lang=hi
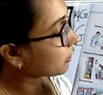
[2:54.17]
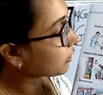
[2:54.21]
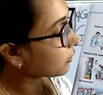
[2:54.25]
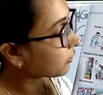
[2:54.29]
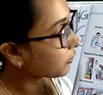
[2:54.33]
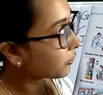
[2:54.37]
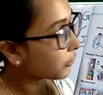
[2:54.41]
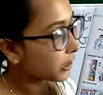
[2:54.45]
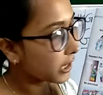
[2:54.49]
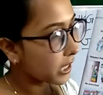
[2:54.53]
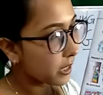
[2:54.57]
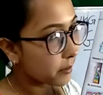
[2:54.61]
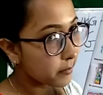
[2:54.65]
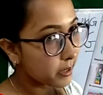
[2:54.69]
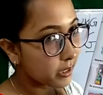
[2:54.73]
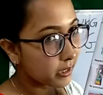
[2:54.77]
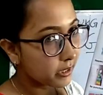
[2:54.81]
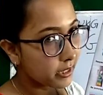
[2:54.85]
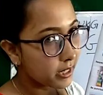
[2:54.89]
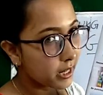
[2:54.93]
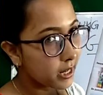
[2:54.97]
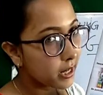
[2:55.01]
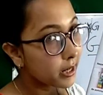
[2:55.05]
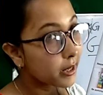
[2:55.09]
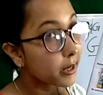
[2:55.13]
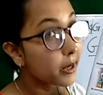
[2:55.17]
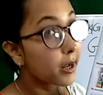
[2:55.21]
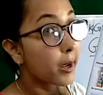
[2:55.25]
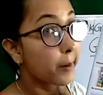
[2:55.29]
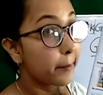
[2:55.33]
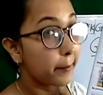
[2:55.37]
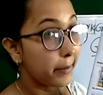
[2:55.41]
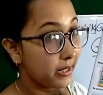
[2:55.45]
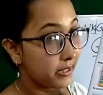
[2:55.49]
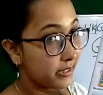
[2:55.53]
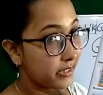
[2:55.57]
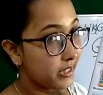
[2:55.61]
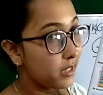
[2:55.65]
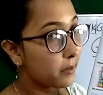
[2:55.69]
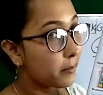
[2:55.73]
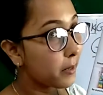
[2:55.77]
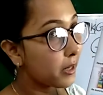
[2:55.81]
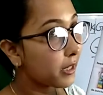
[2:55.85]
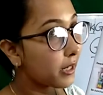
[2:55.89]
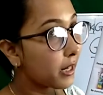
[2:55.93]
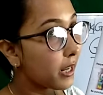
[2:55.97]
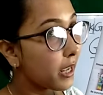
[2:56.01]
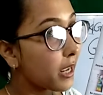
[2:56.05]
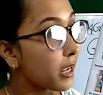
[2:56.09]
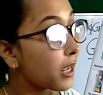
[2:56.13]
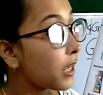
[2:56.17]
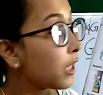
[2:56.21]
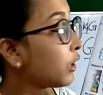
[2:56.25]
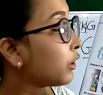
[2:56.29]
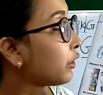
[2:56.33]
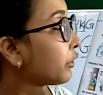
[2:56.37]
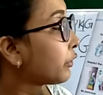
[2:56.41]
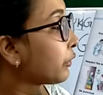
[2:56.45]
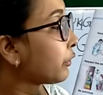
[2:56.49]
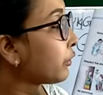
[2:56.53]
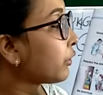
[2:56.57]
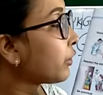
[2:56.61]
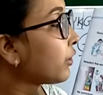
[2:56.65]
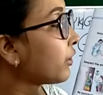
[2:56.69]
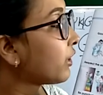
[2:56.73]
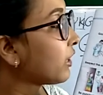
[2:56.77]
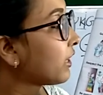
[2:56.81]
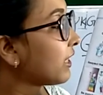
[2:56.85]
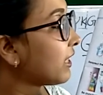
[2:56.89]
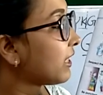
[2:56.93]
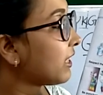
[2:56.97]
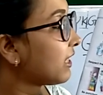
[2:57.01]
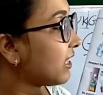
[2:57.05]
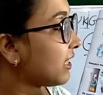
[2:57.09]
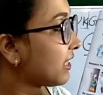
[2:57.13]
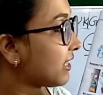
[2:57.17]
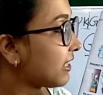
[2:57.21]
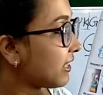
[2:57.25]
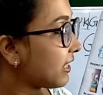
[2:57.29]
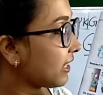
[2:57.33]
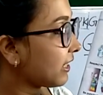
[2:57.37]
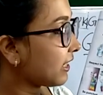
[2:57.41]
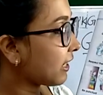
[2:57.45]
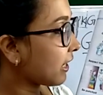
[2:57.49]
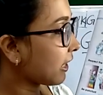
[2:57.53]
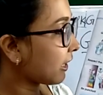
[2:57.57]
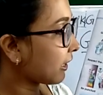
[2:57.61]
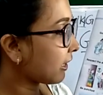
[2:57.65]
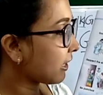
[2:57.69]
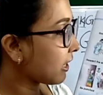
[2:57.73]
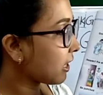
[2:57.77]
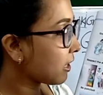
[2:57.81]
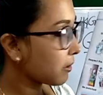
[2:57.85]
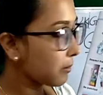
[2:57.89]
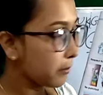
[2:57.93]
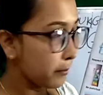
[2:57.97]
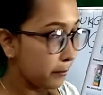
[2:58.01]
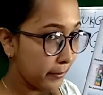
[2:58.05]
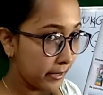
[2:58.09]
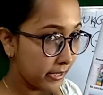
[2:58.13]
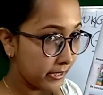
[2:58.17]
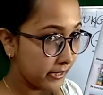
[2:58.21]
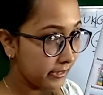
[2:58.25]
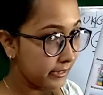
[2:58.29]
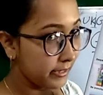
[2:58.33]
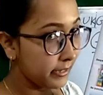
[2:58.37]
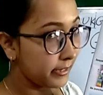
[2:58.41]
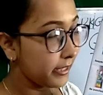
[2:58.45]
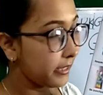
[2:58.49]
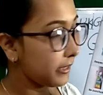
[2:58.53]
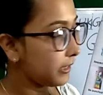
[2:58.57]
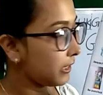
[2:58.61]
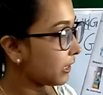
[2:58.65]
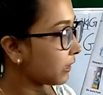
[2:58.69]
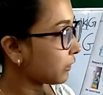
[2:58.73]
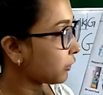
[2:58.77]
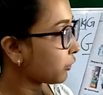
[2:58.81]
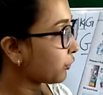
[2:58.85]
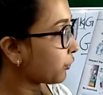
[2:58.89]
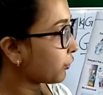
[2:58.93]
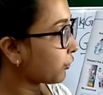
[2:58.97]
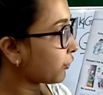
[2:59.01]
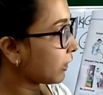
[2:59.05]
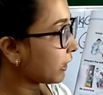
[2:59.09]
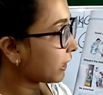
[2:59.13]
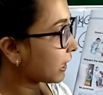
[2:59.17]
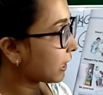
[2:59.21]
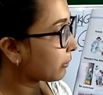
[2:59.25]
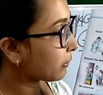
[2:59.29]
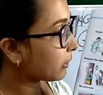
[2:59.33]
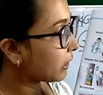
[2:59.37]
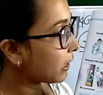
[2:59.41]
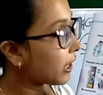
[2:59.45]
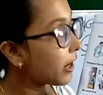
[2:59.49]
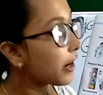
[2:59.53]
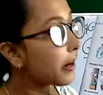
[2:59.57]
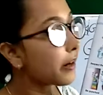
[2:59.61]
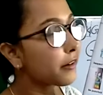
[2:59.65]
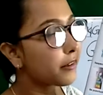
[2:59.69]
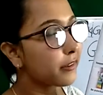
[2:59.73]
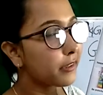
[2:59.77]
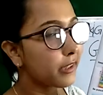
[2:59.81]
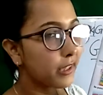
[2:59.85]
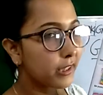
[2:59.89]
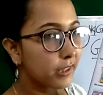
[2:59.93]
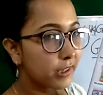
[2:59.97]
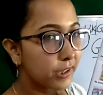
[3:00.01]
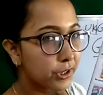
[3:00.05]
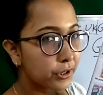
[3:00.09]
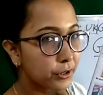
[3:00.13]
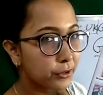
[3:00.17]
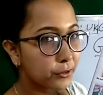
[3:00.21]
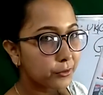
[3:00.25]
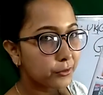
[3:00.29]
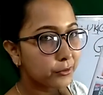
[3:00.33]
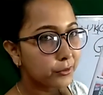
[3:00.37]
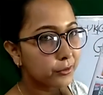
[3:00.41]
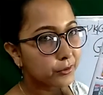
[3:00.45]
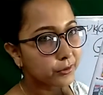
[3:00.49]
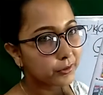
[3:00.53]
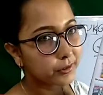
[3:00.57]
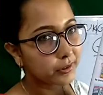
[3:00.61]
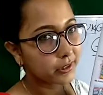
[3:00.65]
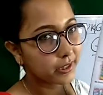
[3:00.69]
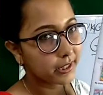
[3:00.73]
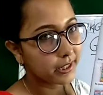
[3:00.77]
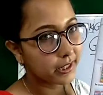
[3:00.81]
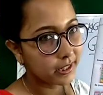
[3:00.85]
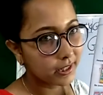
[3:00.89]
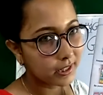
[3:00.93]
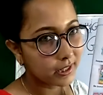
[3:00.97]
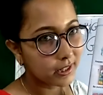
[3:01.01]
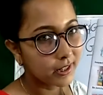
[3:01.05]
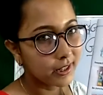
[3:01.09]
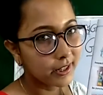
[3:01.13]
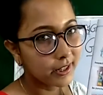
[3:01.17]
वो क्या मांग रहा है पेंसिल मांग रहा है तो इसने क्या किया पेंसिल दे दिया तो उन्होंने क्या बोला थैंक यू है ना